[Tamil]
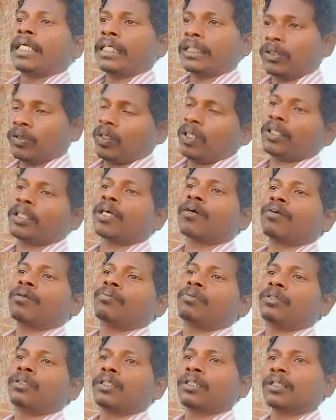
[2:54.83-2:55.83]
நான் சொன்ன
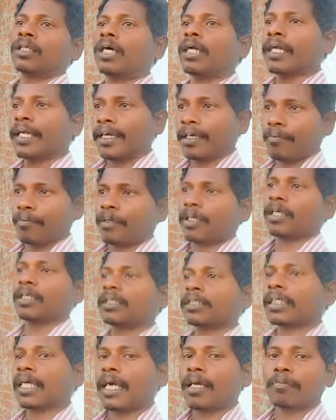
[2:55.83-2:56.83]
தகவல் பிடிச்சிருந்தால் லைக்
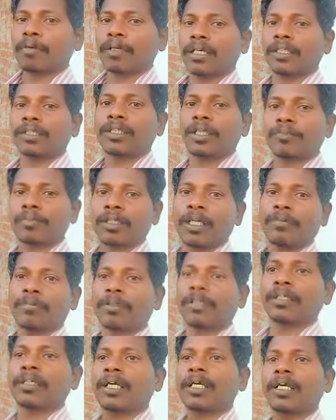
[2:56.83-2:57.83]
பண்ணுங்கள் ஷேர் பண்ணுங்கள்
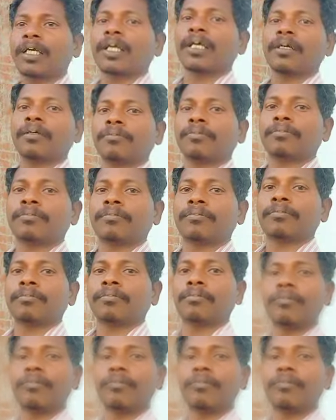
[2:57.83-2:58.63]
சப்ஸ்கிரைப் பண்ணுங்கள் நன்றிங்க